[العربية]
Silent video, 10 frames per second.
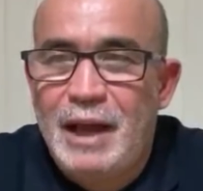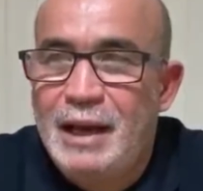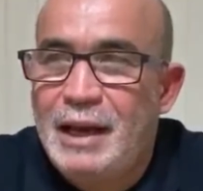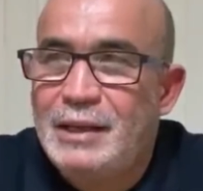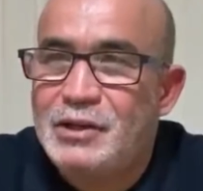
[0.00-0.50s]

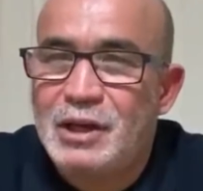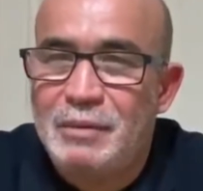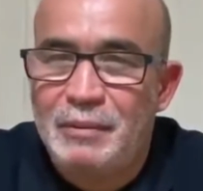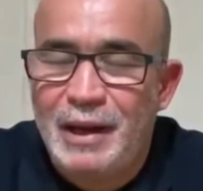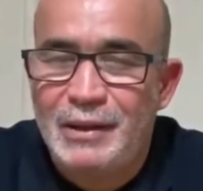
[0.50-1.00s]
الحالة هذه
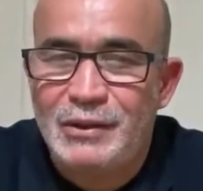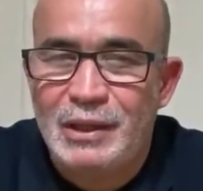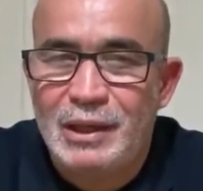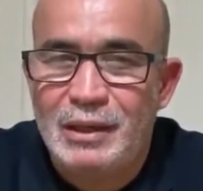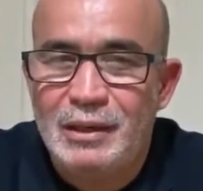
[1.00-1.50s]
الشباب
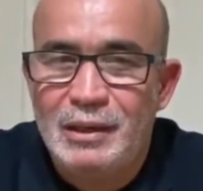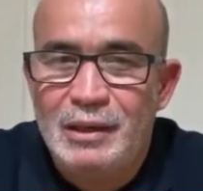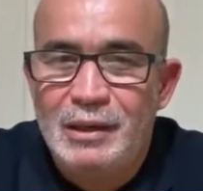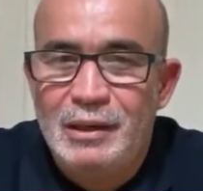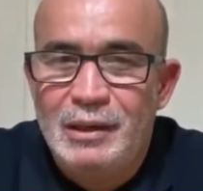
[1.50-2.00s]
خاصة
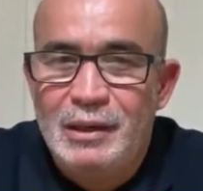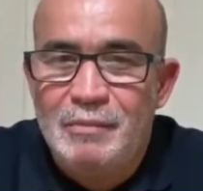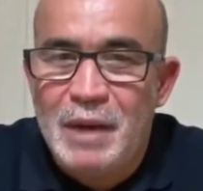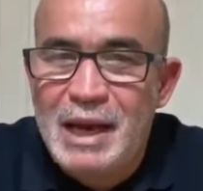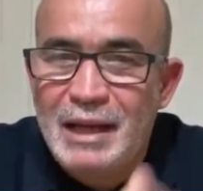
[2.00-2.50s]

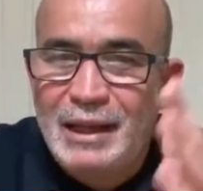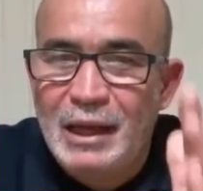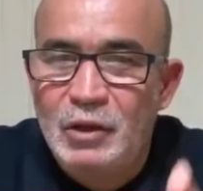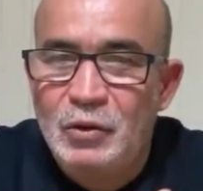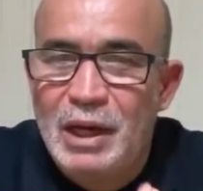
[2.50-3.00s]
من
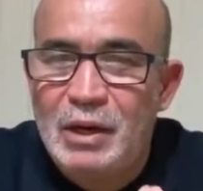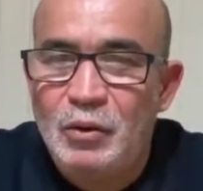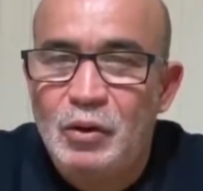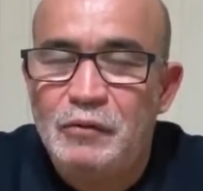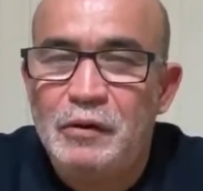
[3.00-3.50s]
يعتقدون أنه
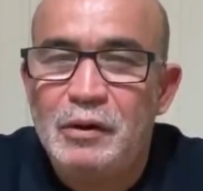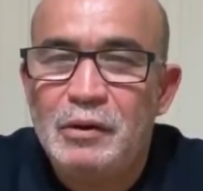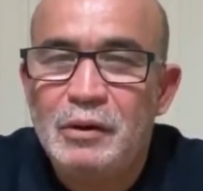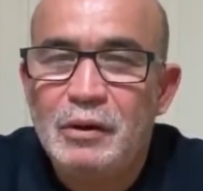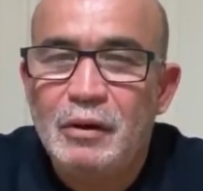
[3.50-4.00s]
الكفء
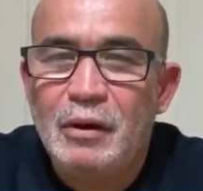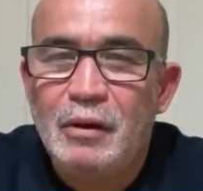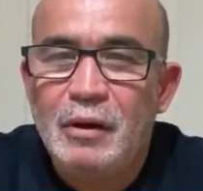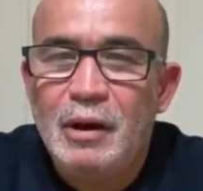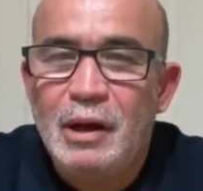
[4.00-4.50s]

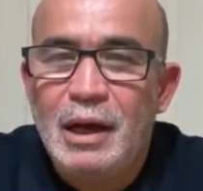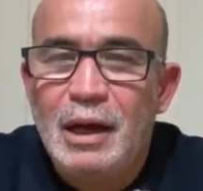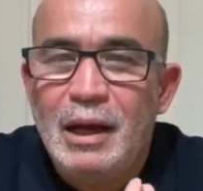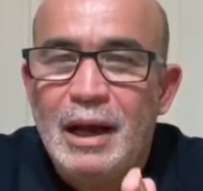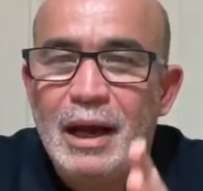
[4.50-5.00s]

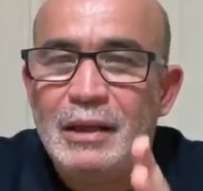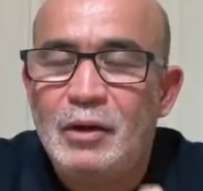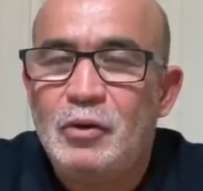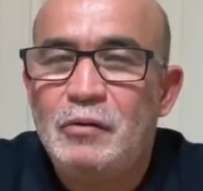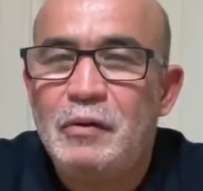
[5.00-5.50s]
هذا
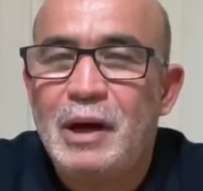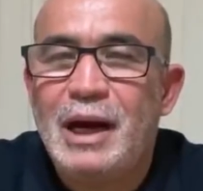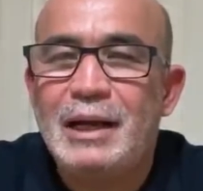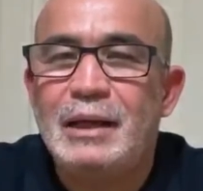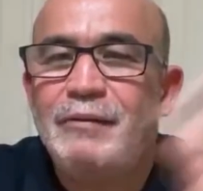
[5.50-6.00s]
الكفء
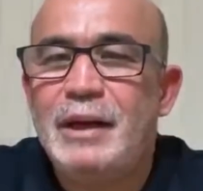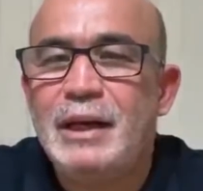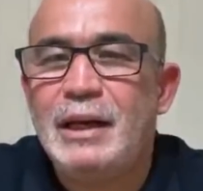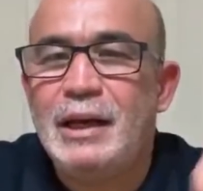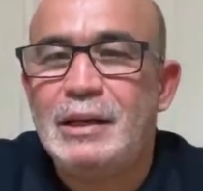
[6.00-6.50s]
قاد
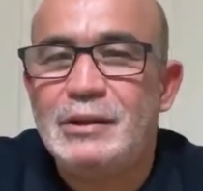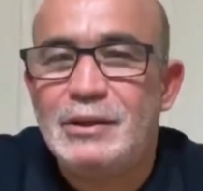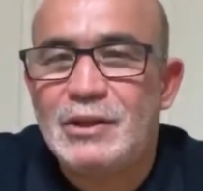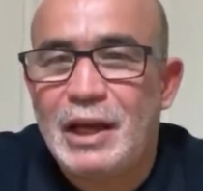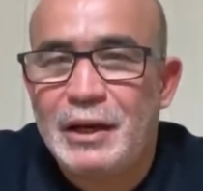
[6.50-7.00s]
الفريق إلى
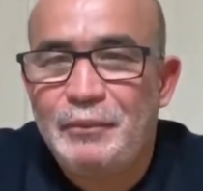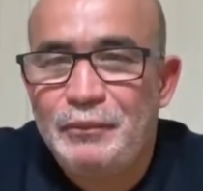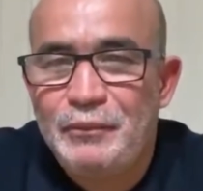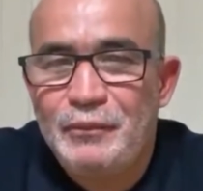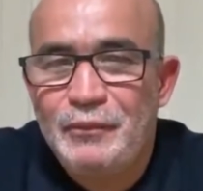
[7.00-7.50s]
الانتصار
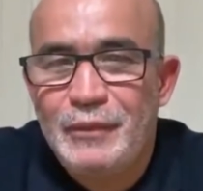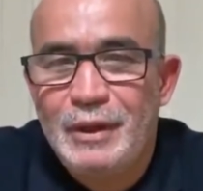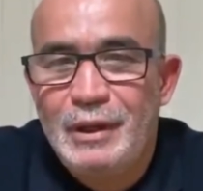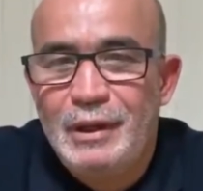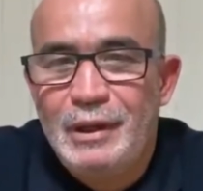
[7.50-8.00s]

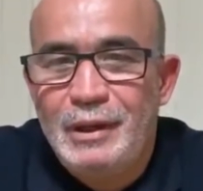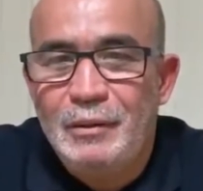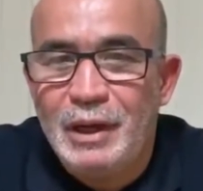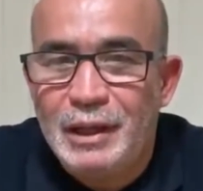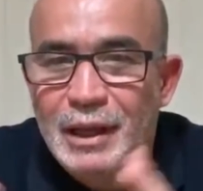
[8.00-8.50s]

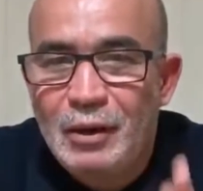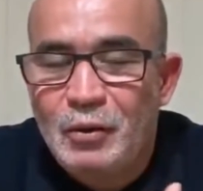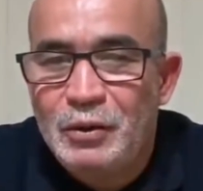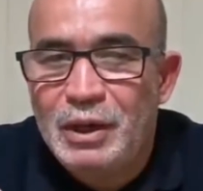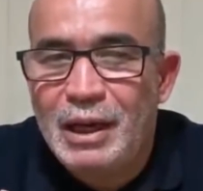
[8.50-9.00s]
ولذلك
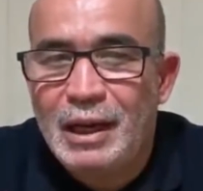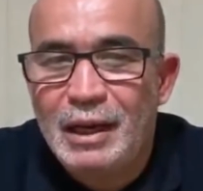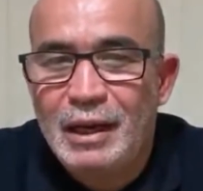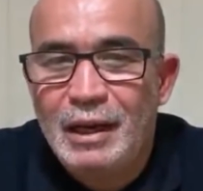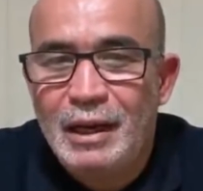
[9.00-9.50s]
قلنا
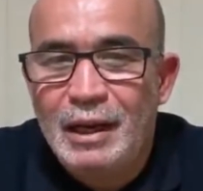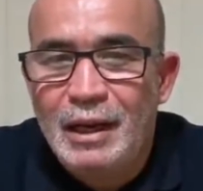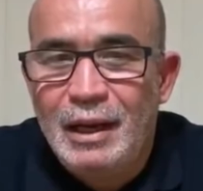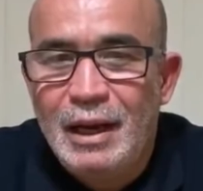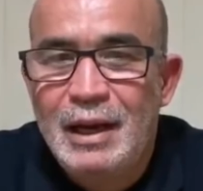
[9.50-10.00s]

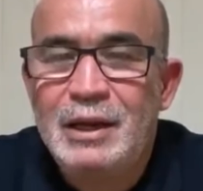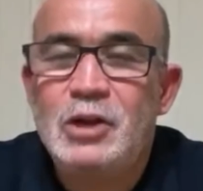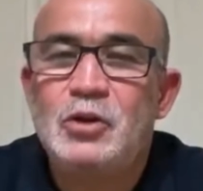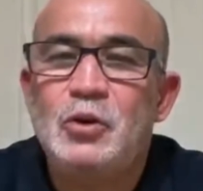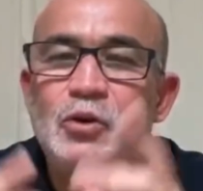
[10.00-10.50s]
أن
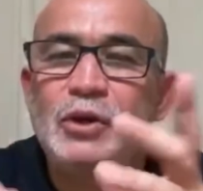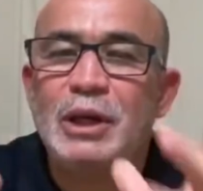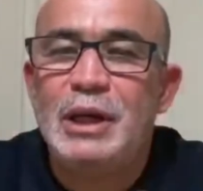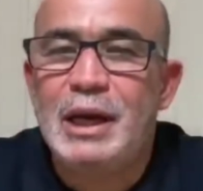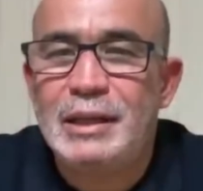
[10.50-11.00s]
الجيوش
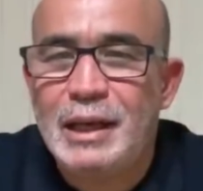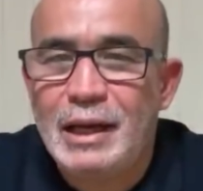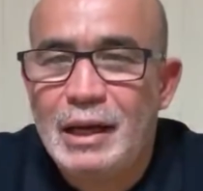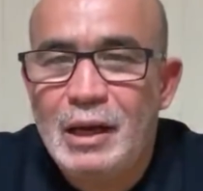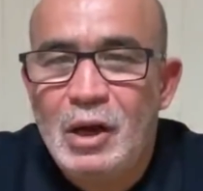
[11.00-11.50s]

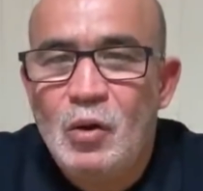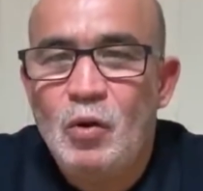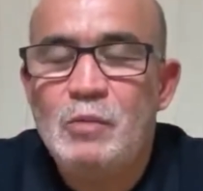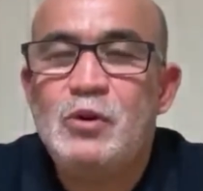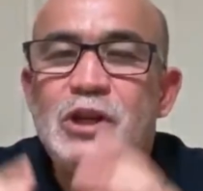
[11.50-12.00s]
قيادة
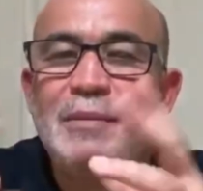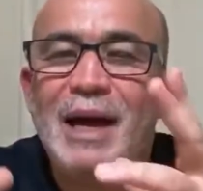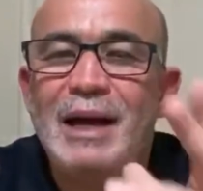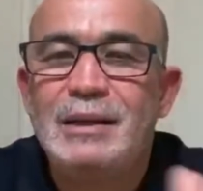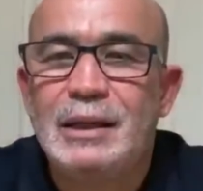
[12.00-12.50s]

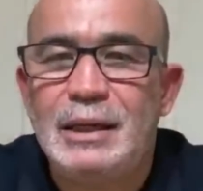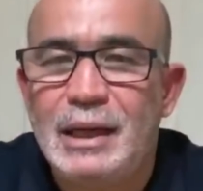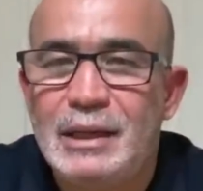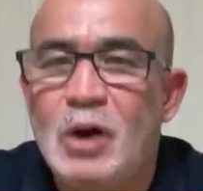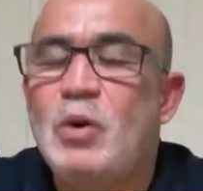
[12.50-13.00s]
والمجتمعات
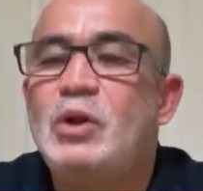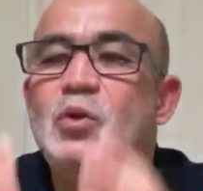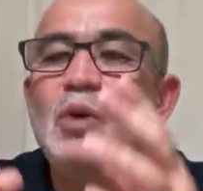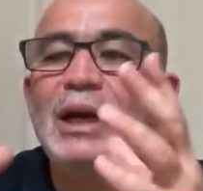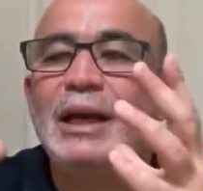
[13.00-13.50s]
قيادة
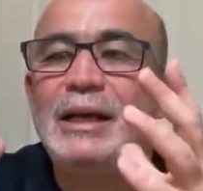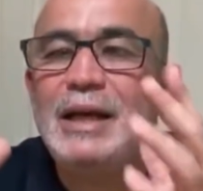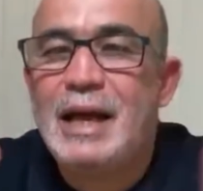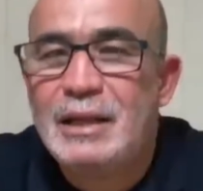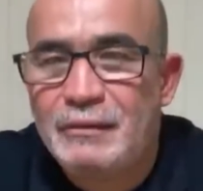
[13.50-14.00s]
والدول
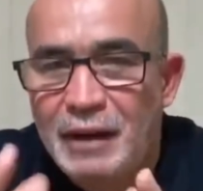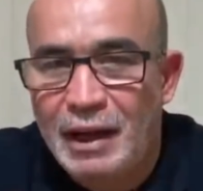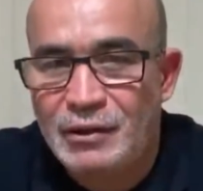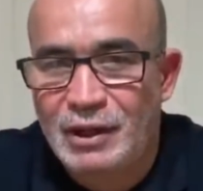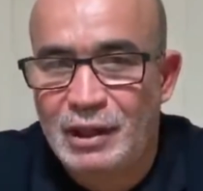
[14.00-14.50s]
قيادة في
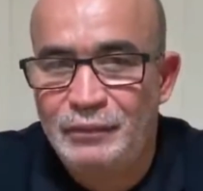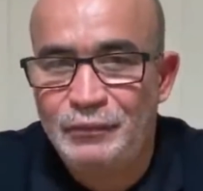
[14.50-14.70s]
الأصل